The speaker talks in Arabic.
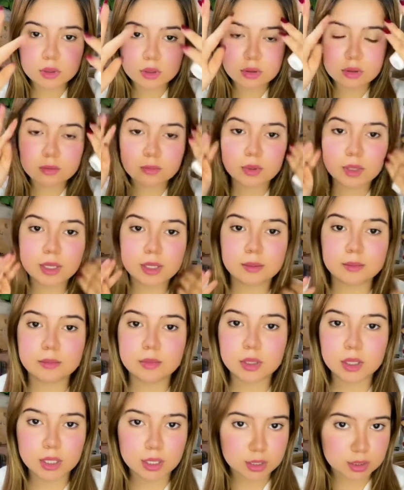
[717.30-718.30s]
المهم
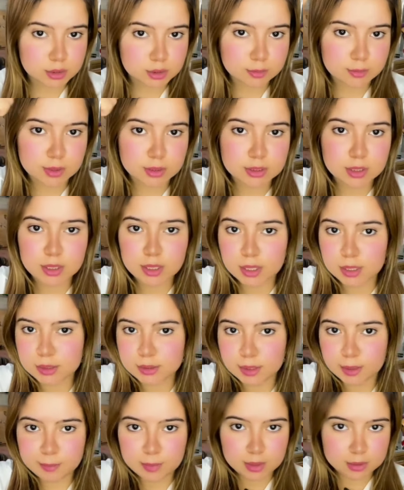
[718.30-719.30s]
آه، جمعت هاد
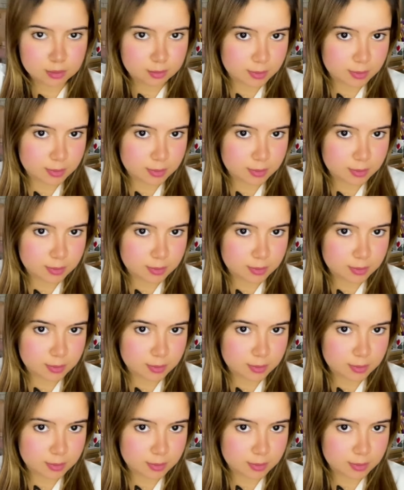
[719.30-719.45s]
القدام هذا بهاد